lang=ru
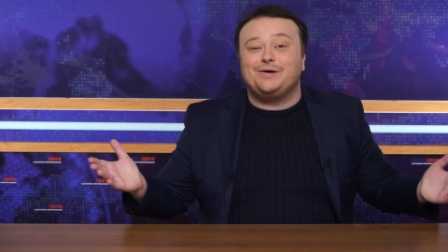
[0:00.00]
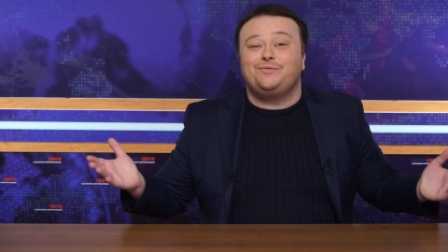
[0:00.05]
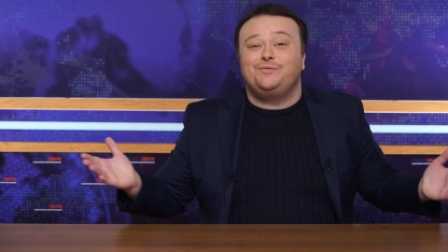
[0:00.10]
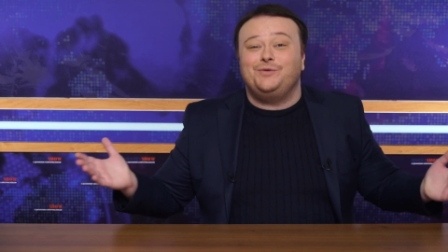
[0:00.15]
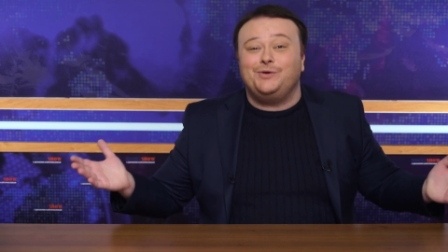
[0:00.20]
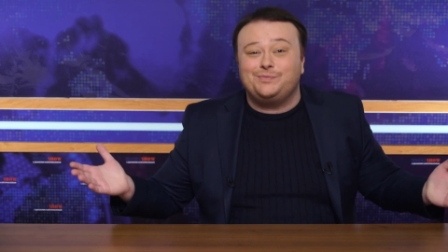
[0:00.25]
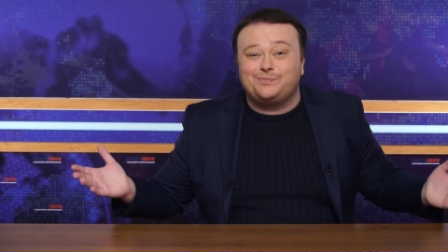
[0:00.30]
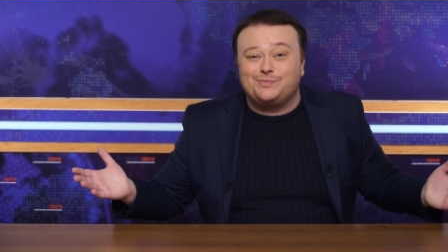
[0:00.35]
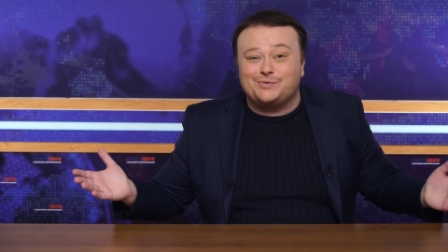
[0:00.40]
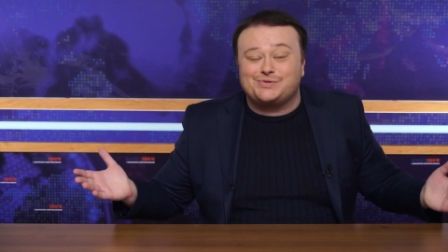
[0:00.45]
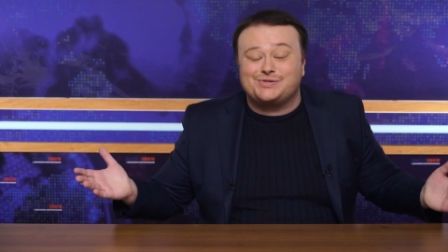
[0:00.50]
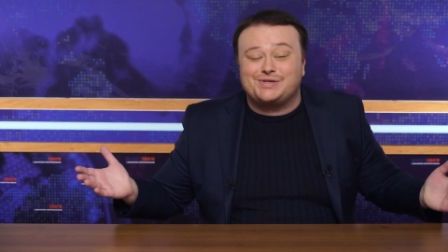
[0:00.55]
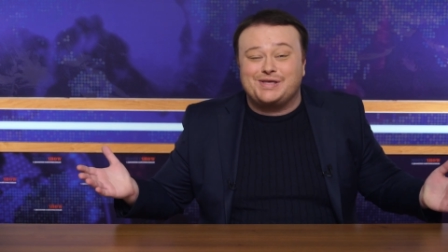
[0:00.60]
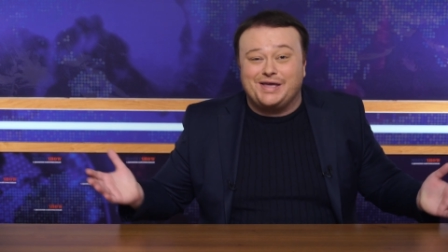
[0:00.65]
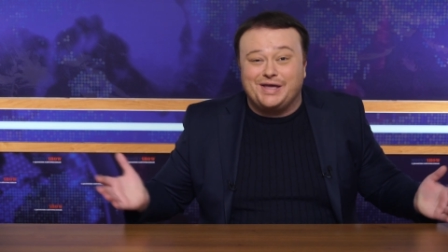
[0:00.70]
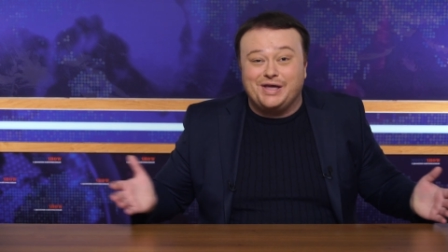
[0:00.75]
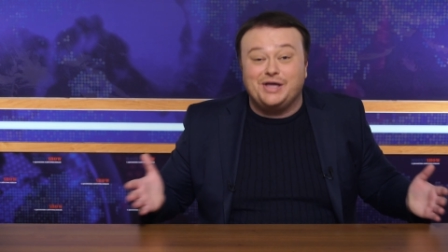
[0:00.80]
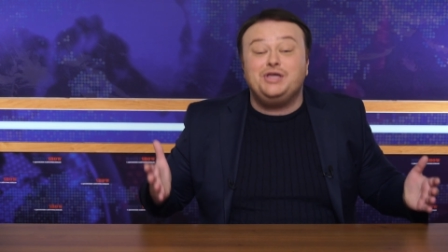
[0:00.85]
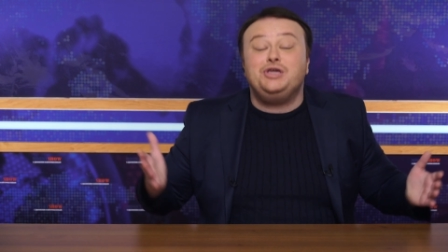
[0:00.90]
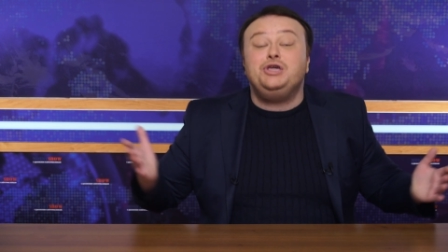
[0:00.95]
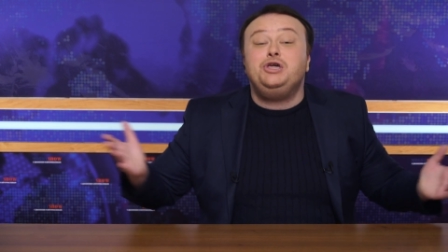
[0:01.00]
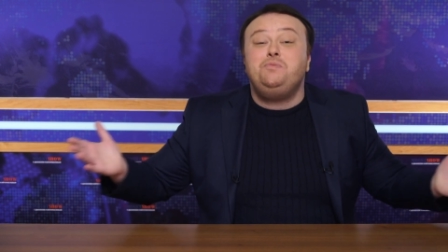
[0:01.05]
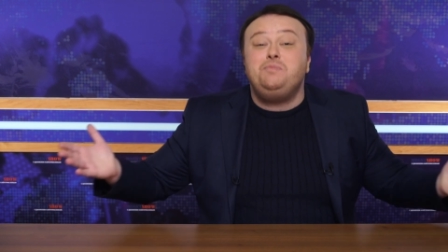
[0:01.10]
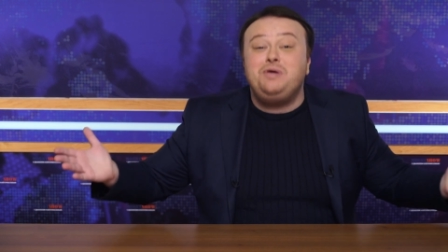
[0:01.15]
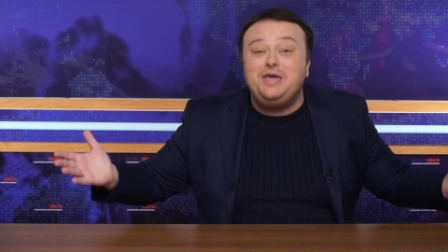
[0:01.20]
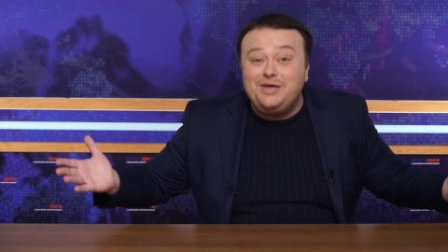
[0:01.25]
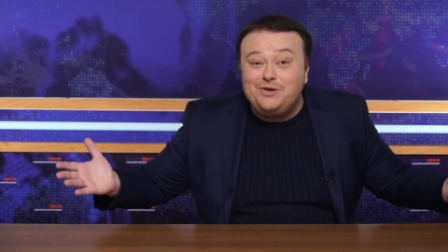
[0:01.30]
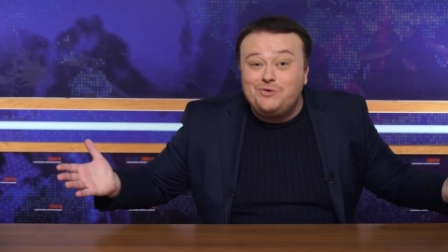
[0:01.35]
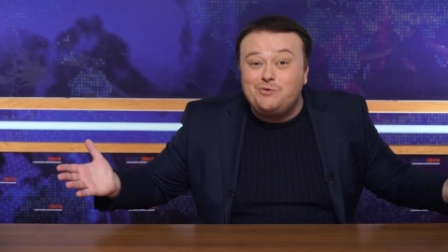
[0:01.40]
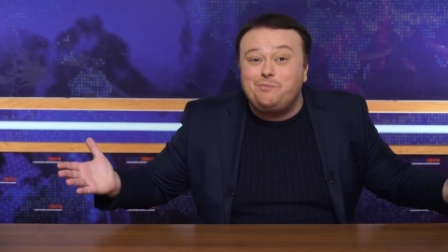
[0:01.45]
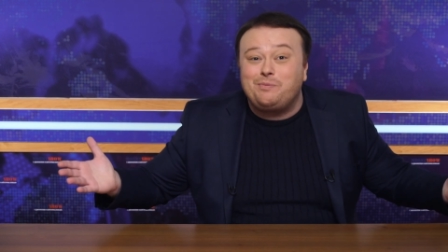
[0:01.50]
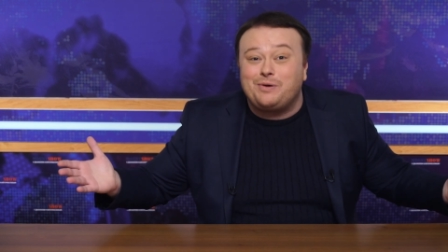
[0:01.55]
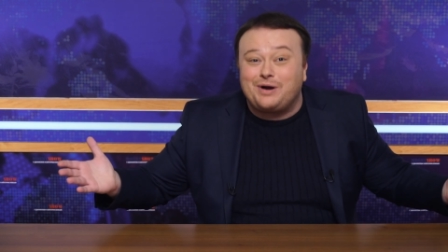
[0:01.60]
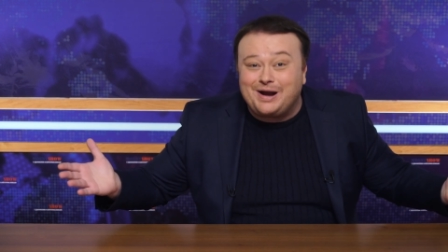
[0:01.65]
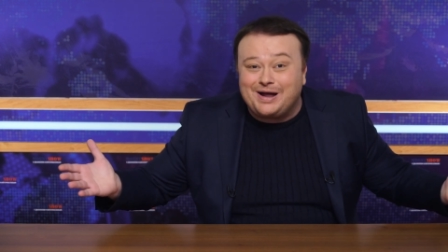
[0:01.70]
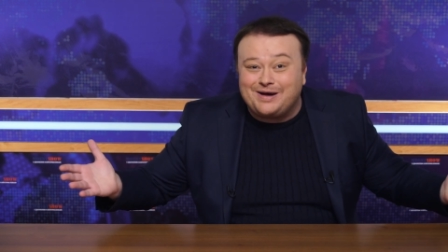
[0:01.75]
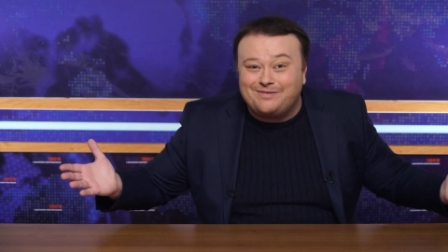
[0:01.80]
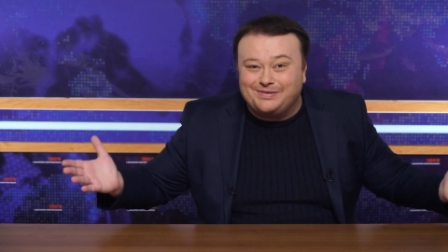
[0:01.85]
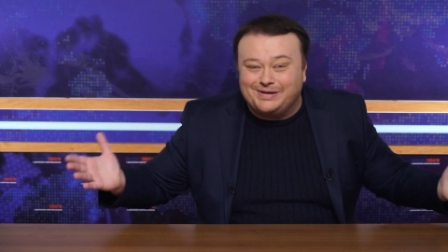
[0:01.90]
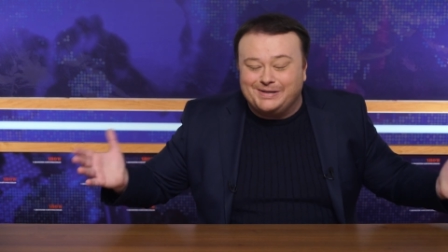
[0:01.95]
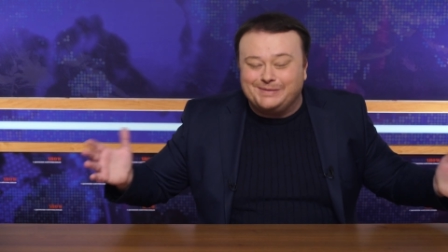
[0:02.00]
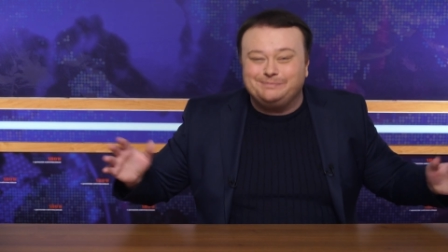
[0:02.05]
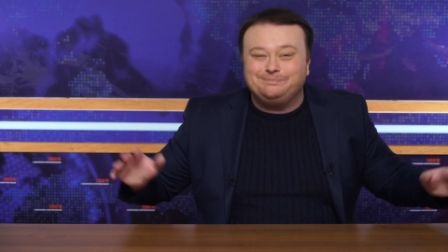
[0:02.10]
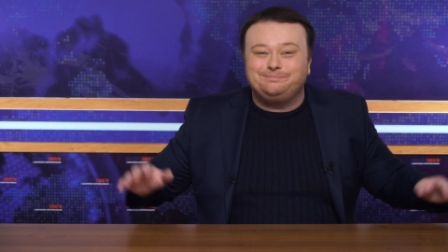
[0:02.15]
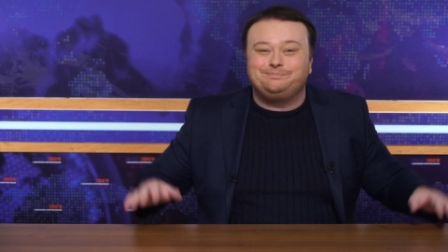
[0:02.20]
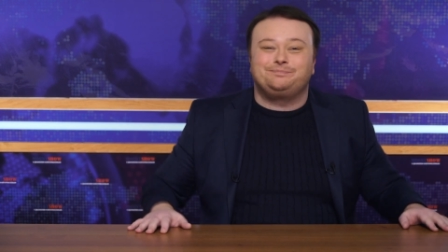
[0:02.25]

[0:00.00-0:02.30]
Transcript: в отпуске. Имею право.